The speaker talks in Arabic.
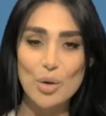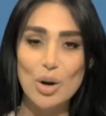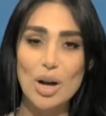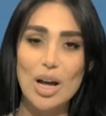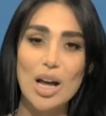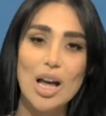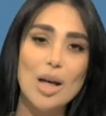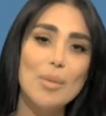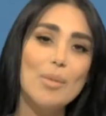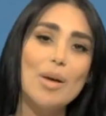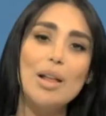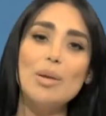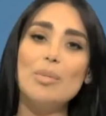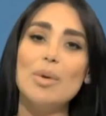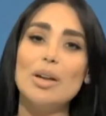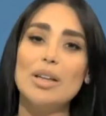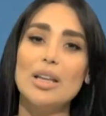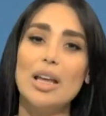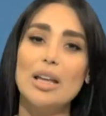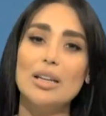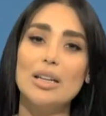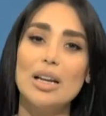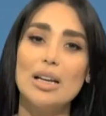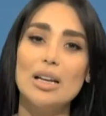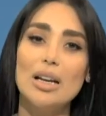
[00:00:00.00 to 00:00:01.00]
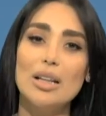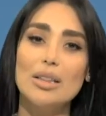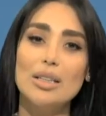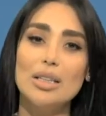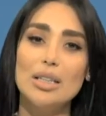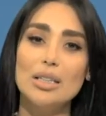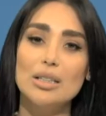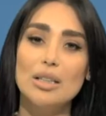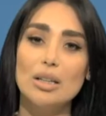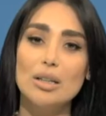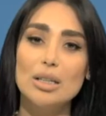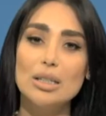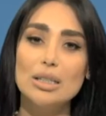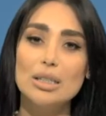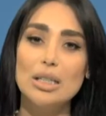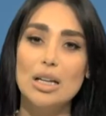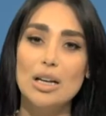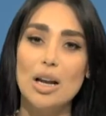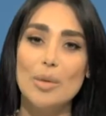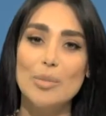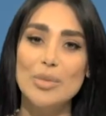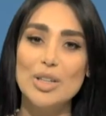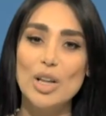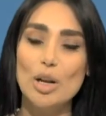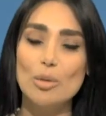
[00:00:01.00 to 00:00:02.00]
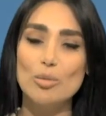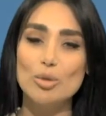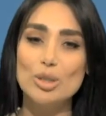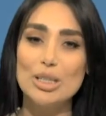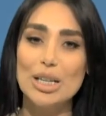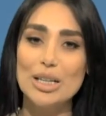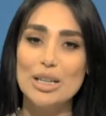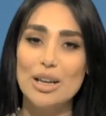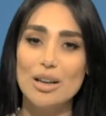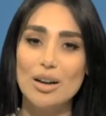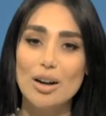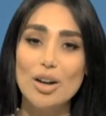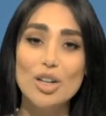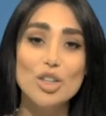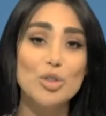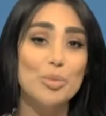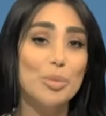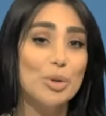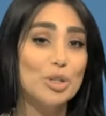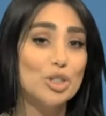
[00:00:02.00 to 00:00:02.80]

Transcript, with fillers: وأهم البيان الذي تنصل من المسيرات